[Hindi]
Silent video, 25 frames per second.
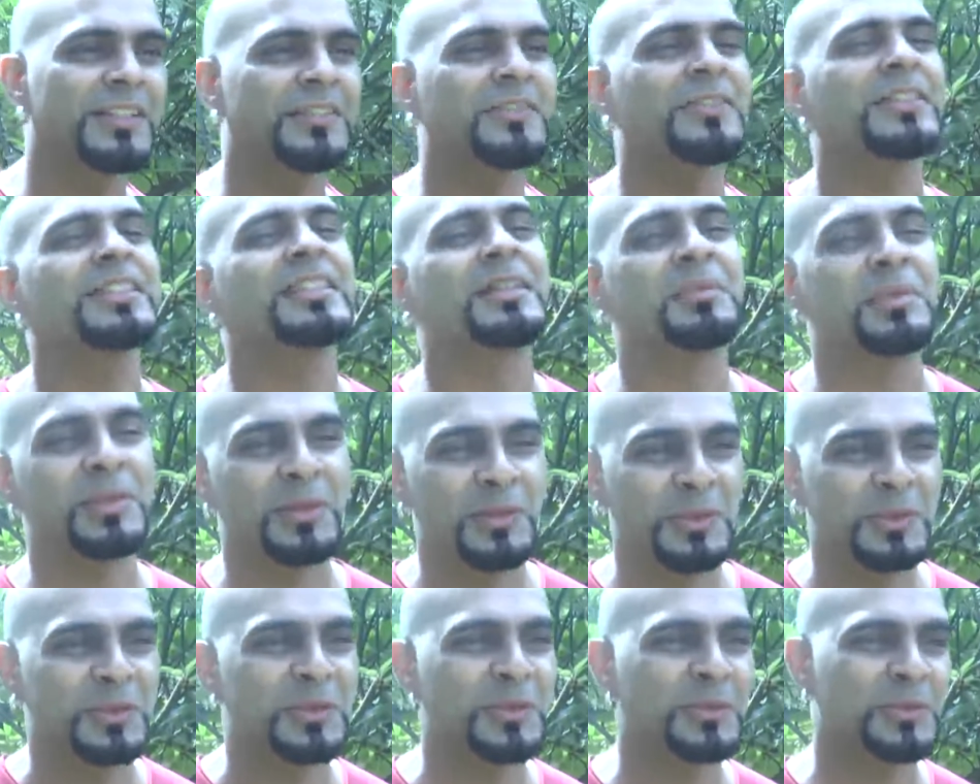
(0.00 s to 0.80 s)
वैसे मैं
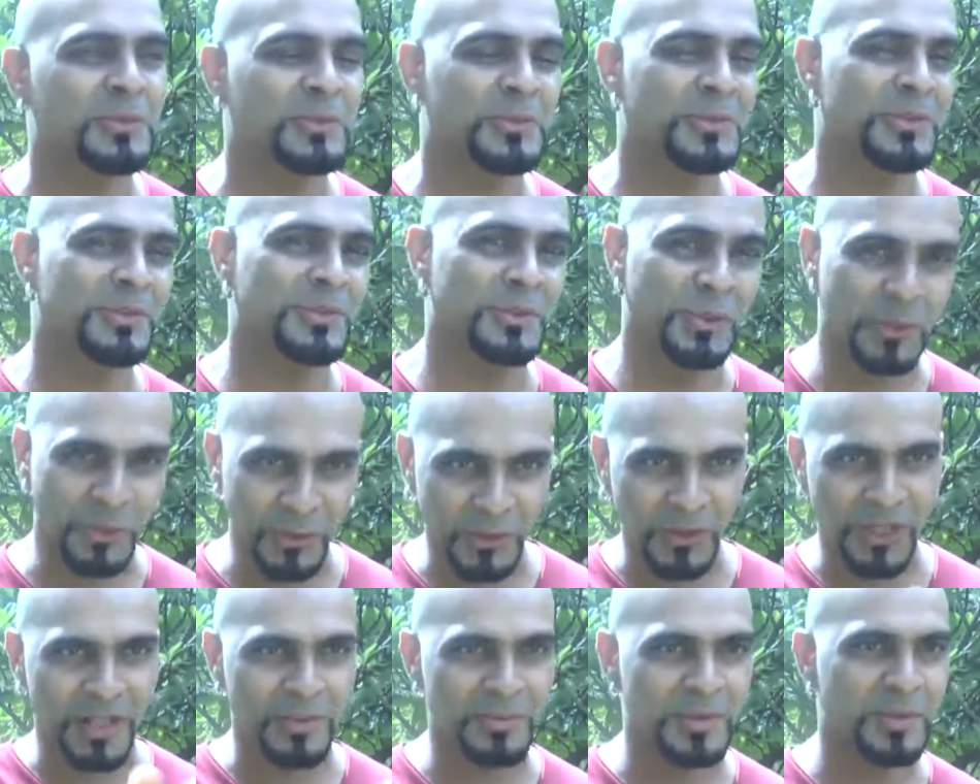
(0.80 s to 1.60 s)
लोगों को
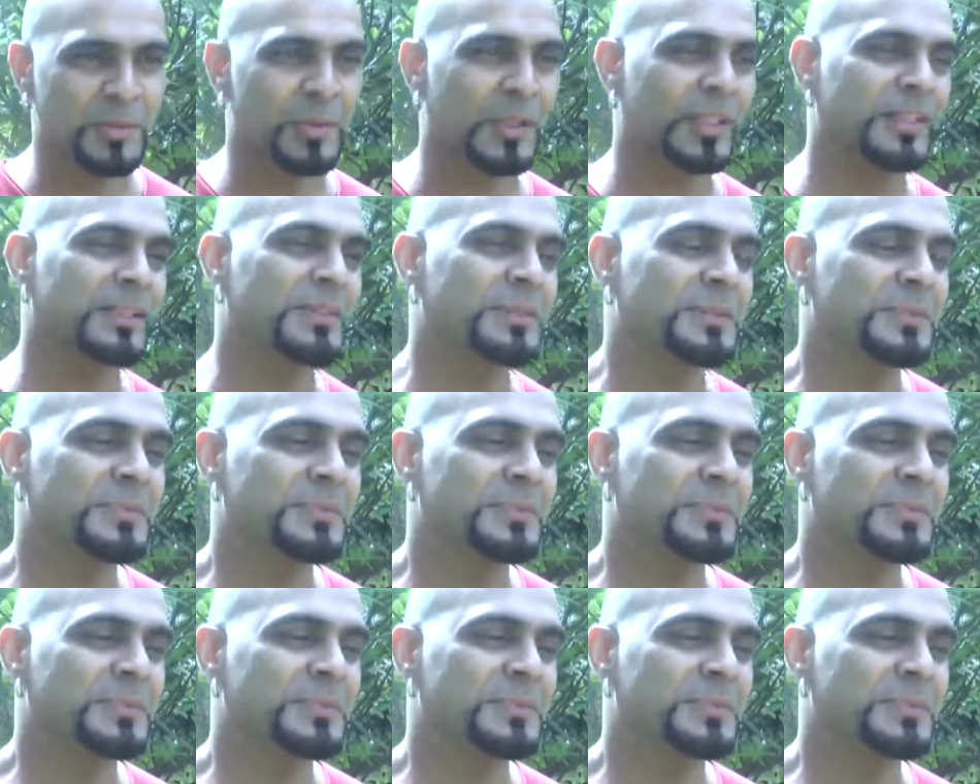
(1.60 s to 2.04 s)
दोनों नाम से बुलाता